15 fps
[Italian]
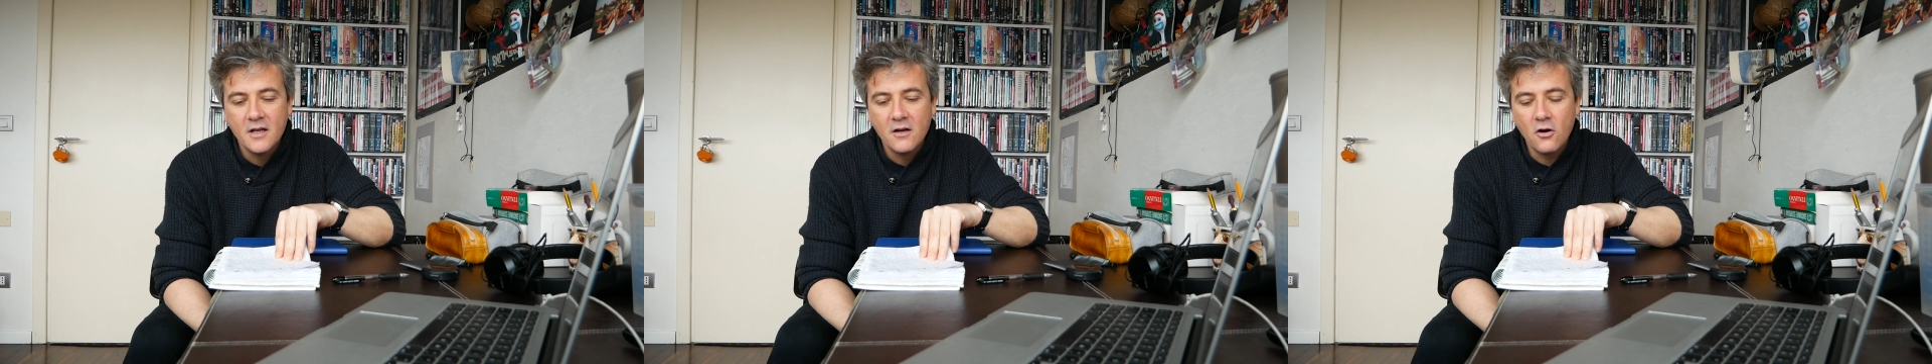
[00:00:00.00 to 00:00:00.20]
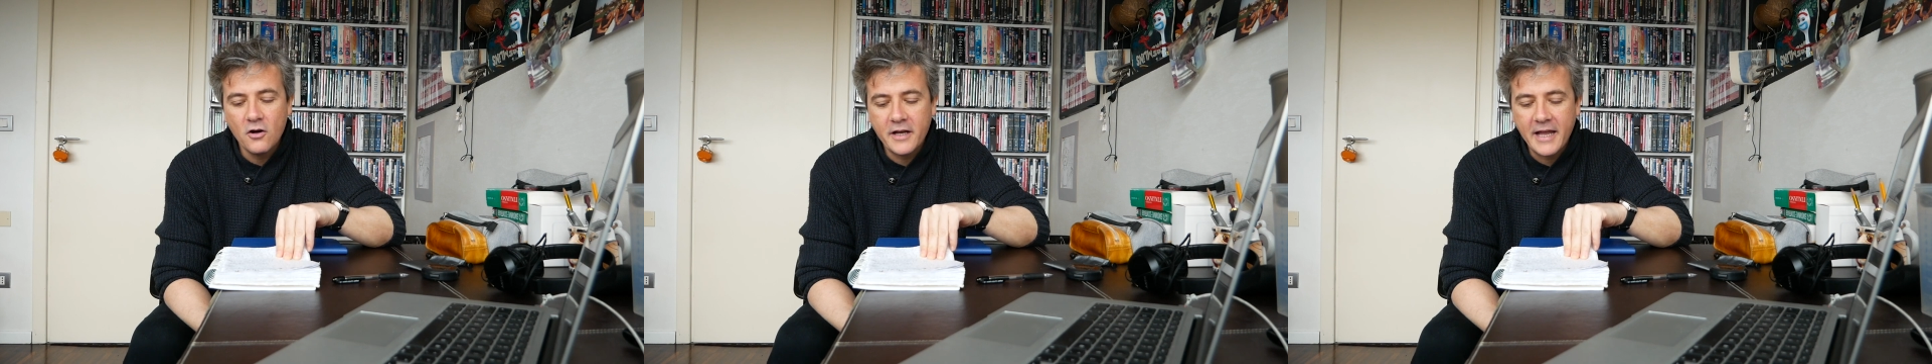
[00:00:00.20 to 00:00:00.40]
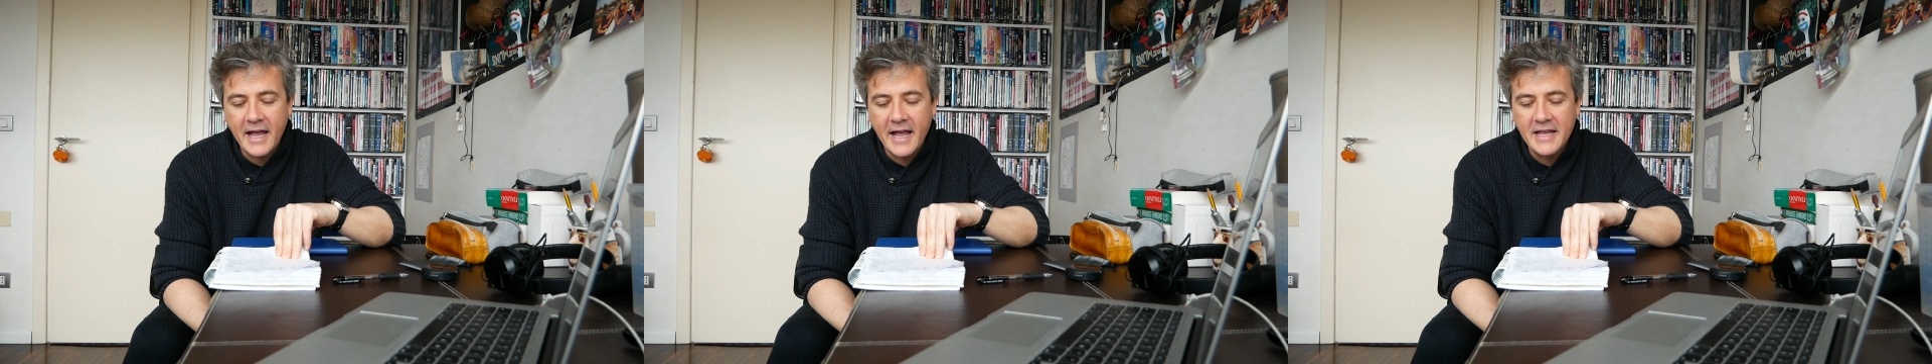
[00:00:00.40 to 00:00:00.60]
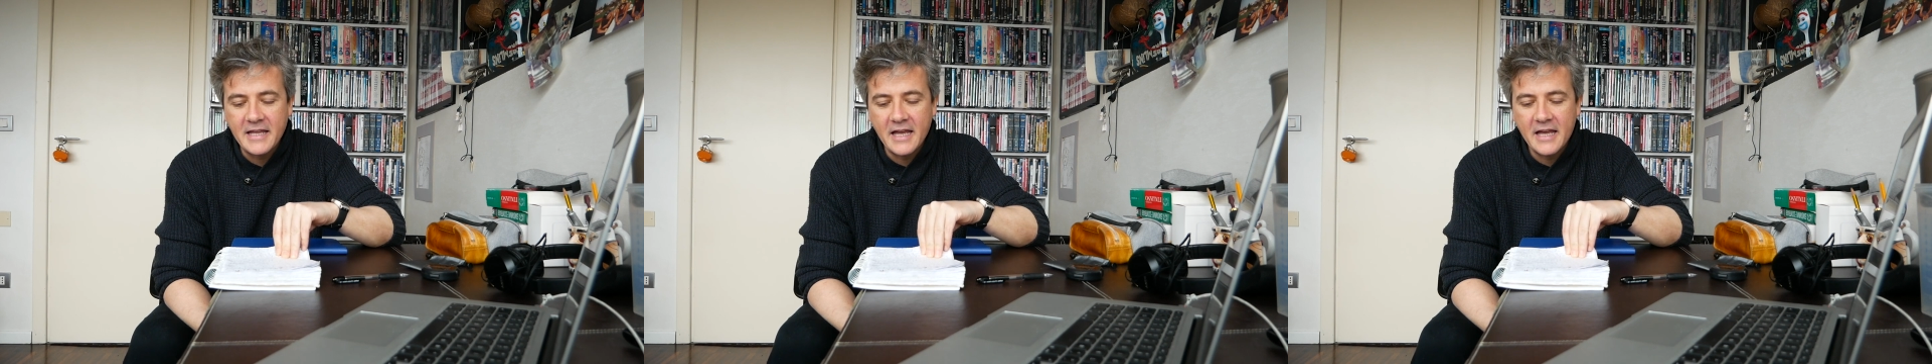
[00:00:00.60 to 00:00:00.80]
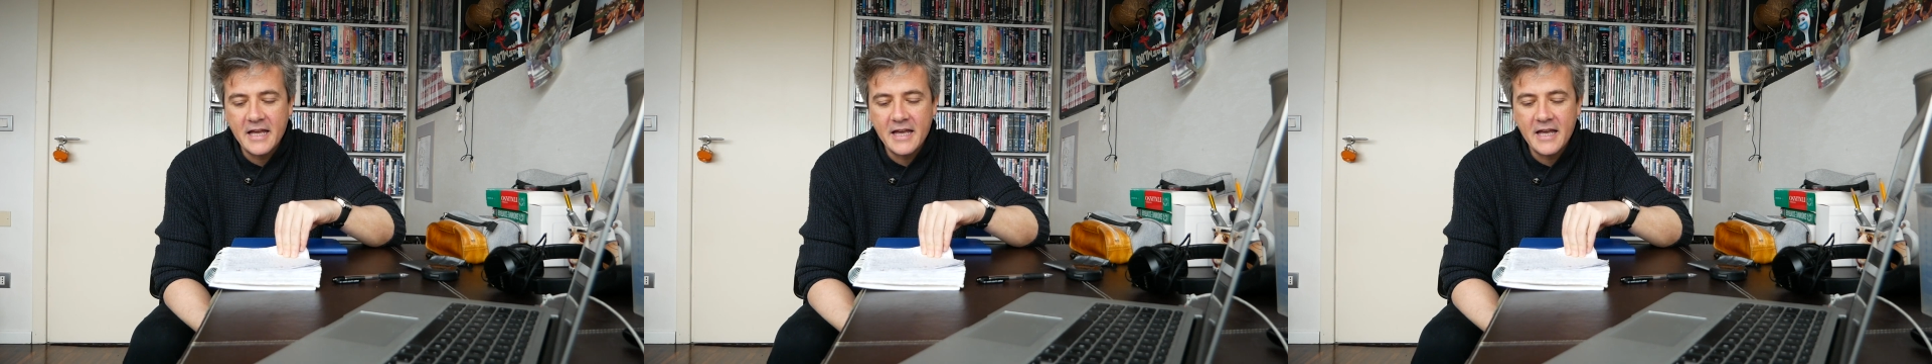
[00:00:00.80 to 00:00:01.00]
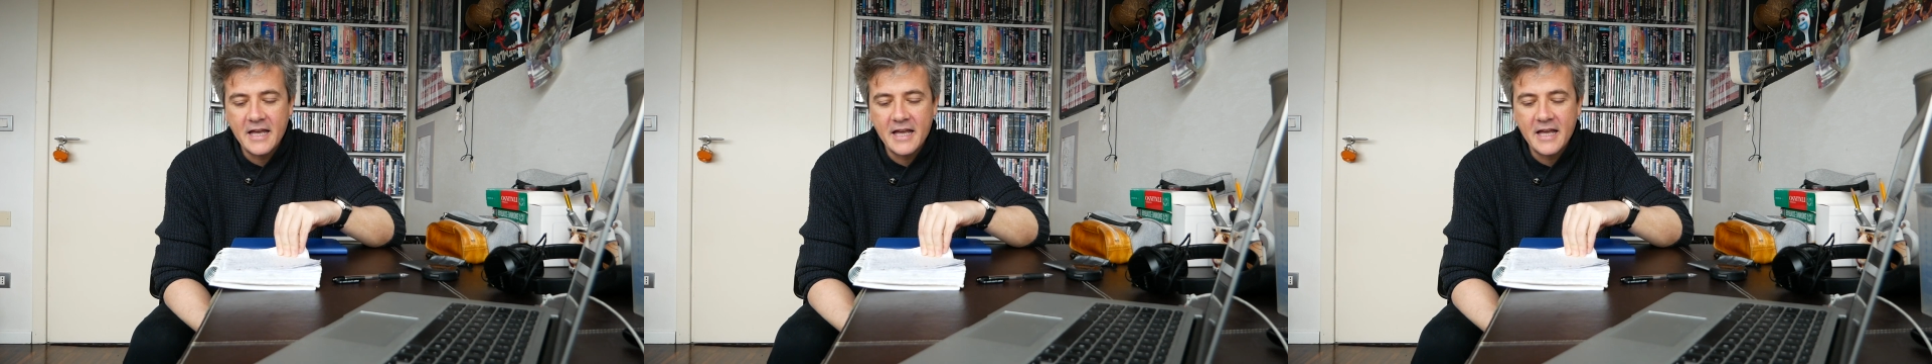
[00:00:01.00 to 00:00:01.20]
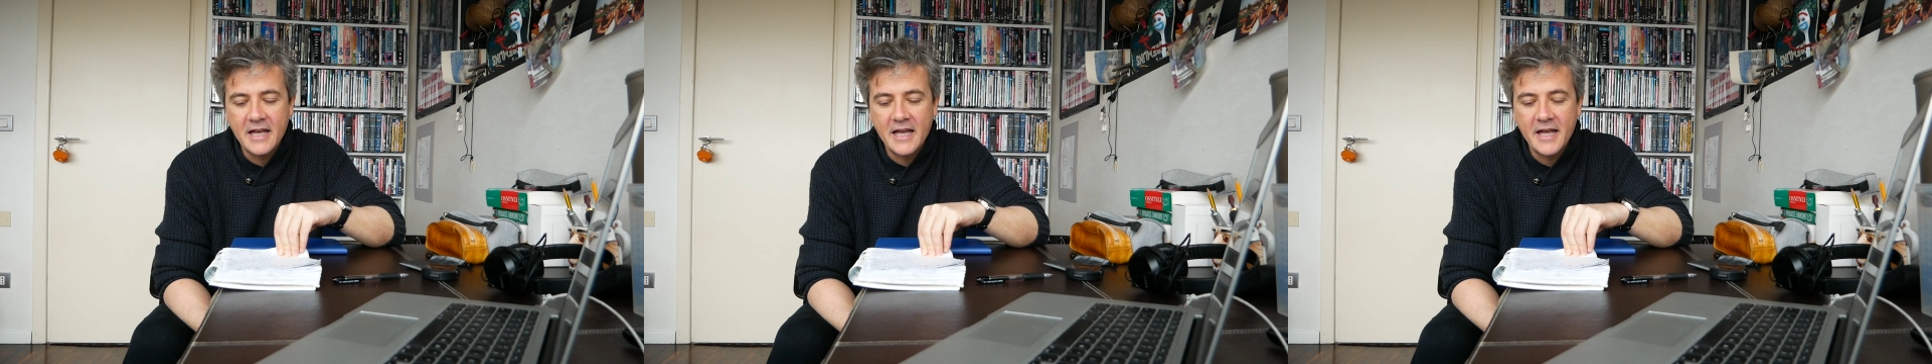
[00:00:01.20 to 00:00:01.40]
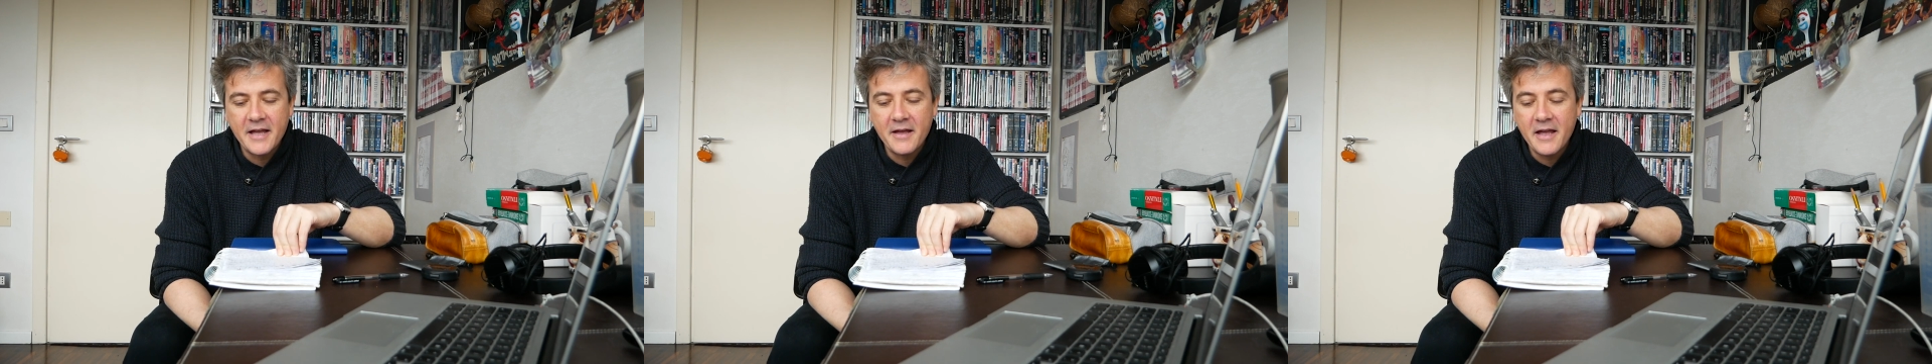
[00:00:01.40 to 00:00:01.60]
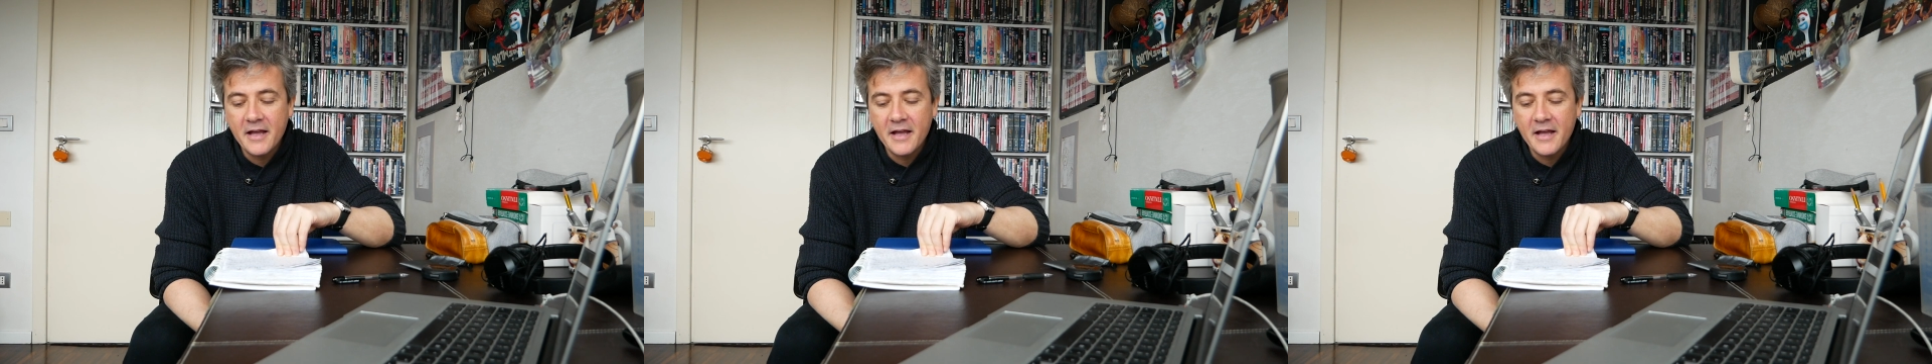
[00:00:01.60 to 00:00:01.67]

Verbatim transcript: Ok, eh,